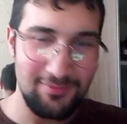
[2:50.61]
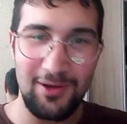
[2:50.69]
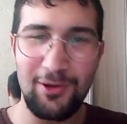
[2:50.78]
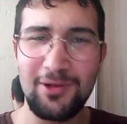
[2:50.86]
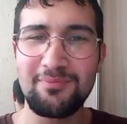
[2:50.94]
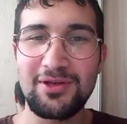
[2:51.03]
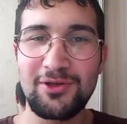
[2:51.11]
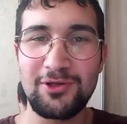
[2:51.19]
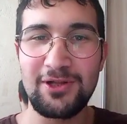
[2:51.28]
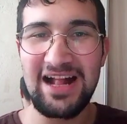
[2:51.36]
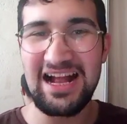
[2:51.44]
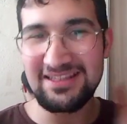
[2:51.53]
Ya oğlum
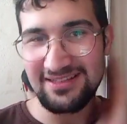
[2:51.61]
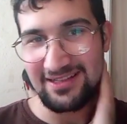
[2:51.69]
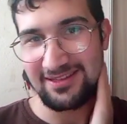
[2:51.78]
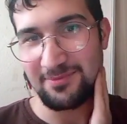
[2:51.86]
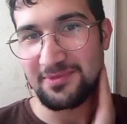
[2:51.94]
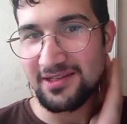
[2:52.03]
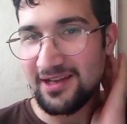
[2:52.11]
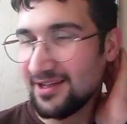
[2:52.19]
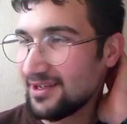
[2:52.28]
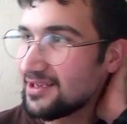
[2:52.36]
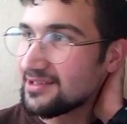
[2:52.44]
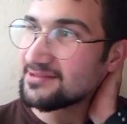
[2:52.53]
mikrodalga kaç santim ki
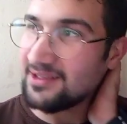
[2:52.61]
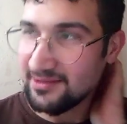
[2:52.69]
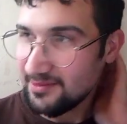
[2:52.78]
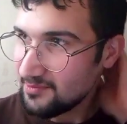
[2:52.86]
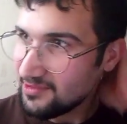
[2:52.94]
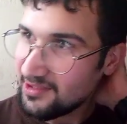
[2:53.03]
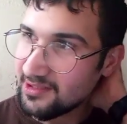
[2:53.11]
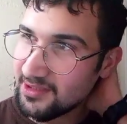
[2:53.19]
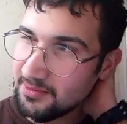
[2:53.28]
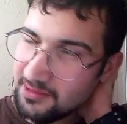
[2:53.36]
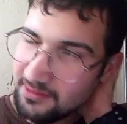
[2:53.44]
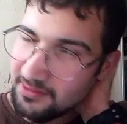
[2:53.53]
ya? Kaç santim girer
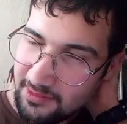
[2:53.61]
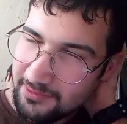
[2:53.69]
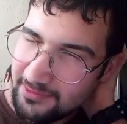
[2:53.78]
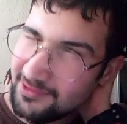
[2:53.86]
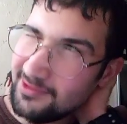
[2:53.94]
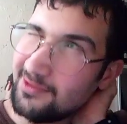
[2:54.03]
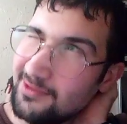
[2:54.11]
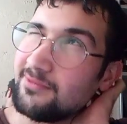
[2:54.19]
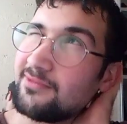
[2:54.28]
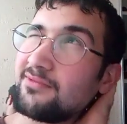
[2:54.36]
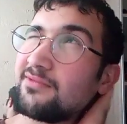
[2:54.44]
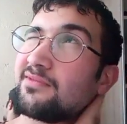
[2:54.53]
ki benimki bir
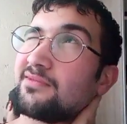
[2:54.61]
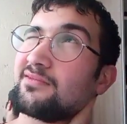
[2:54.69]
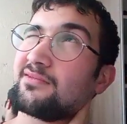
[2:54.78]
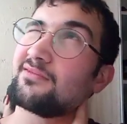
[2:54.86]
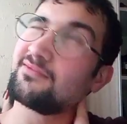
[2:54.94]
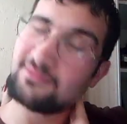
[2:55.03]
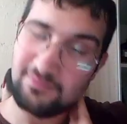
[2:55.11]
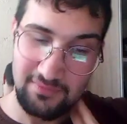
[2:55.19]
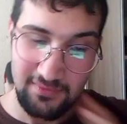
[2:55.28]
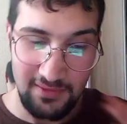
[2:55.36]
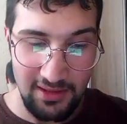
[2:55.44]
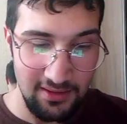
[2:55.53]
20.
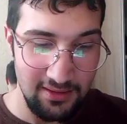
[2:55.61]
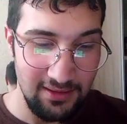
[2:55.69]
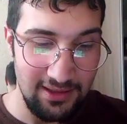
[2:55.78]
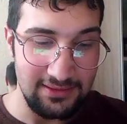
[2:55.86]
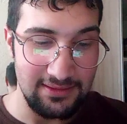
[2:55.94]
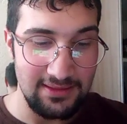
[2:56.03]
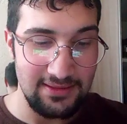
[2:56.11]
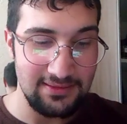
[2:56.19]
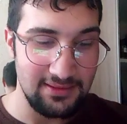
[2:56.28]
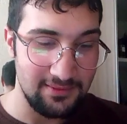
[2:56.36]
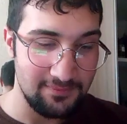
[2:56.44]
Hadi neyse.